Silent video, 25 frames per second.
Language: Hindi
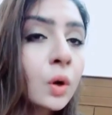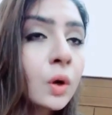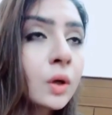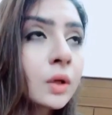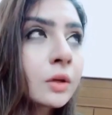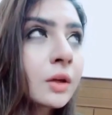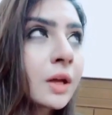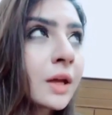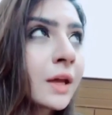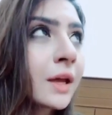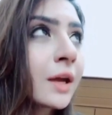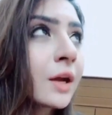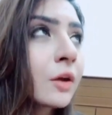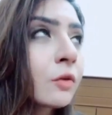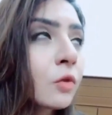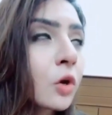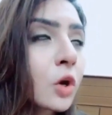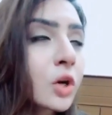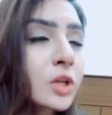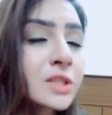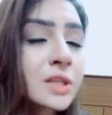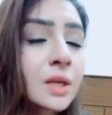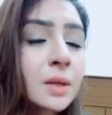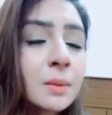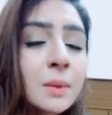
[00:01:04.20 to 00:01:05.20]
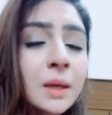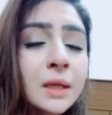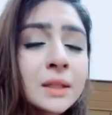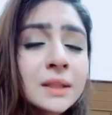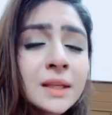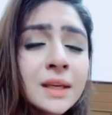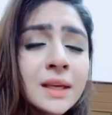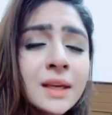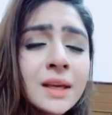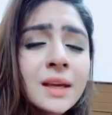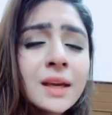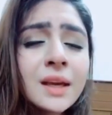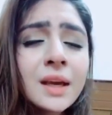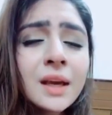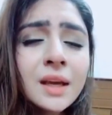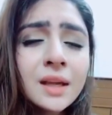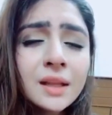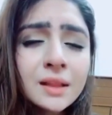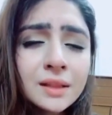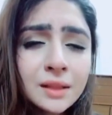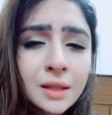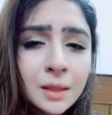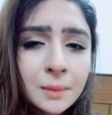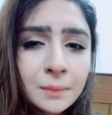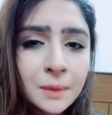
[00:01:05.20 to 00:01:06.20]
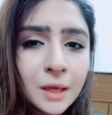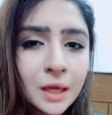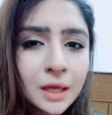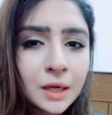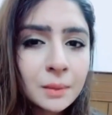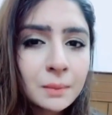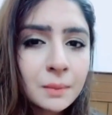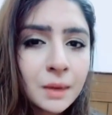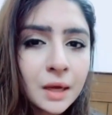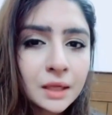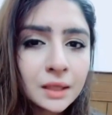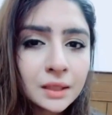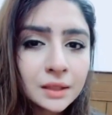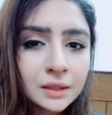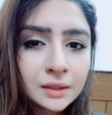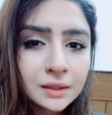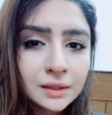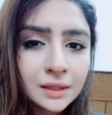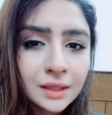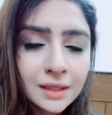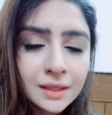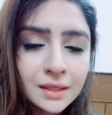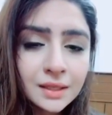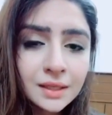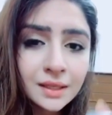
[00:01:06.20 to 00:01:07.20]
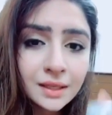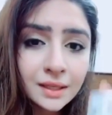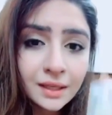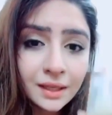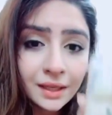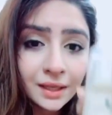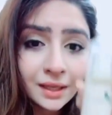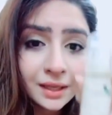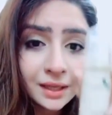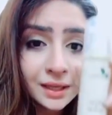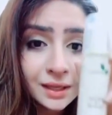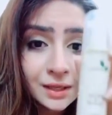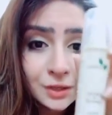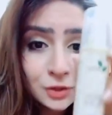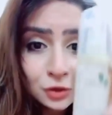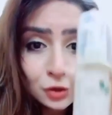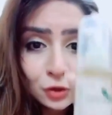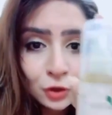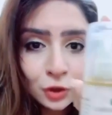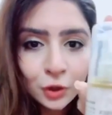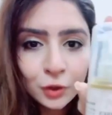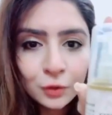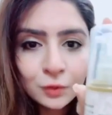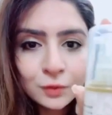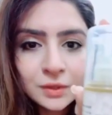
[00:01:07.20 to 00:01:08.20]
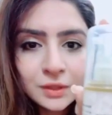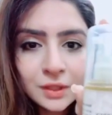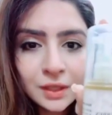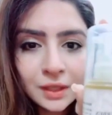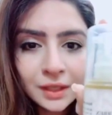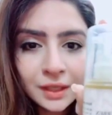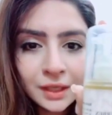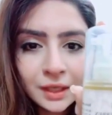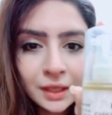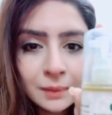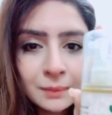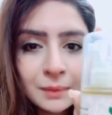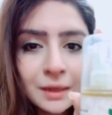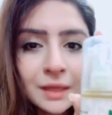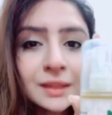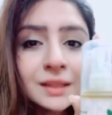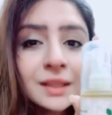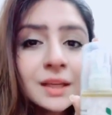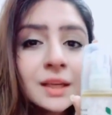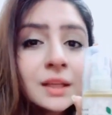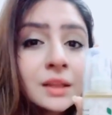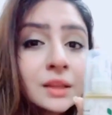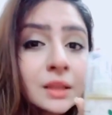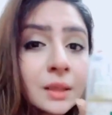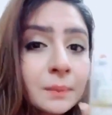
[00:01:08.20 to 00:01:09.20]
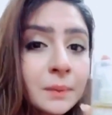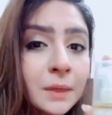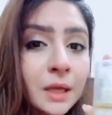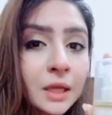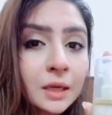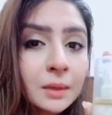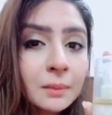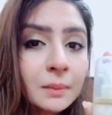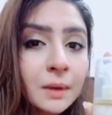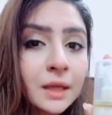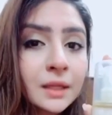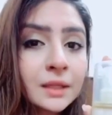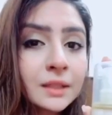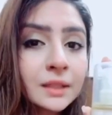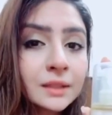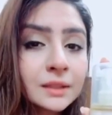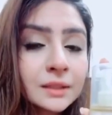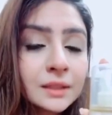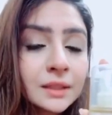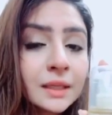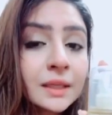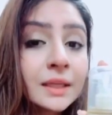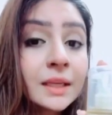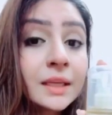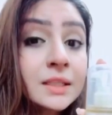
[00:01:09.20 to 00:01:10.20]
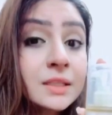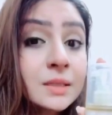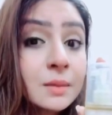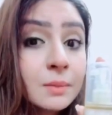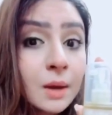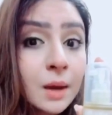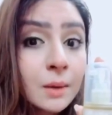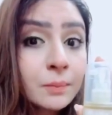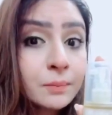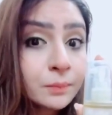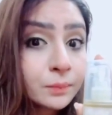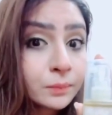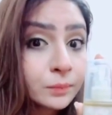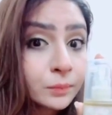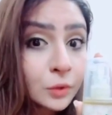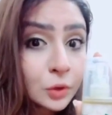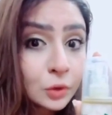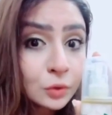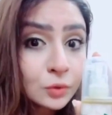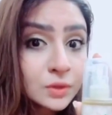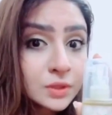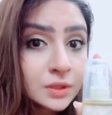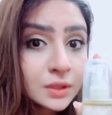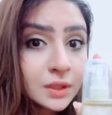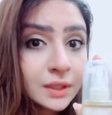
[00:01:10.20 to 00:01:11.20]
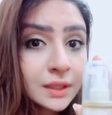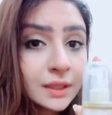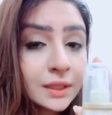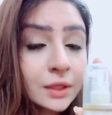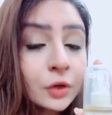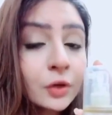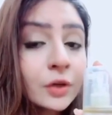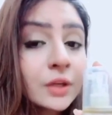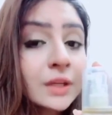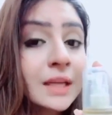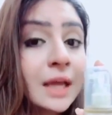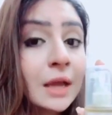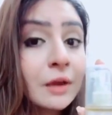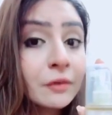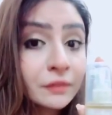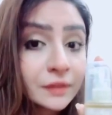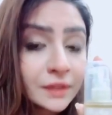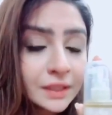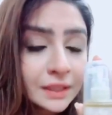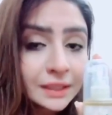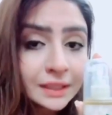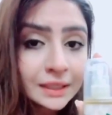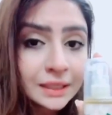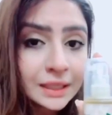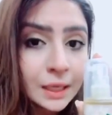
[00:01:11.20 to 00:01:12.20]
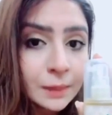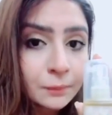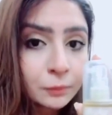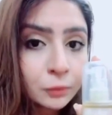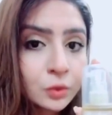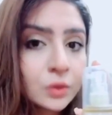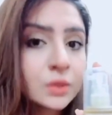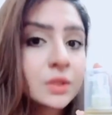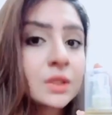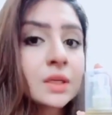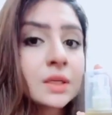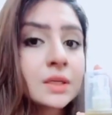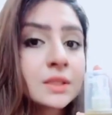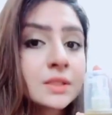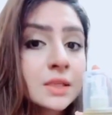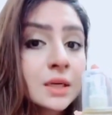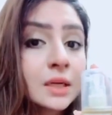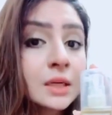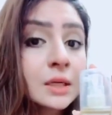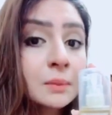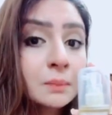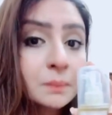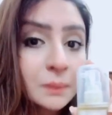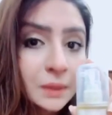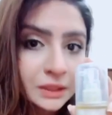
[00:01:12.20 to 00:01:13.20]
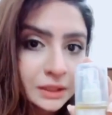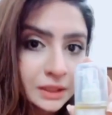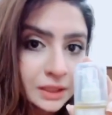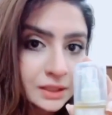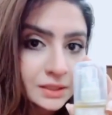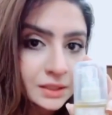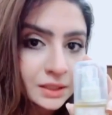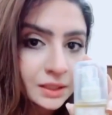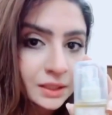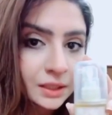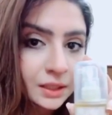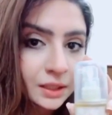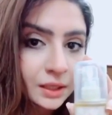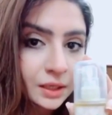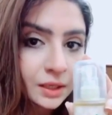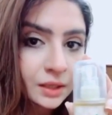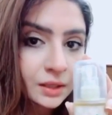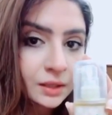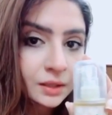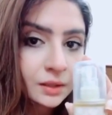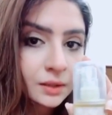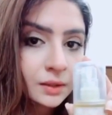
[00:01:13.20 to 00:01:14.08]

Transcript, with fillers: और हेयर वॉश के बाद ये इतने प्यारे बाल लगते हैं इसको यूज़ करने के बाद इतने प्यारे बाल लगते हैं कि जब आप यूज़ करेंगे और डेफिनेटली आपको इसका रिज़ल्ट पता चलेगा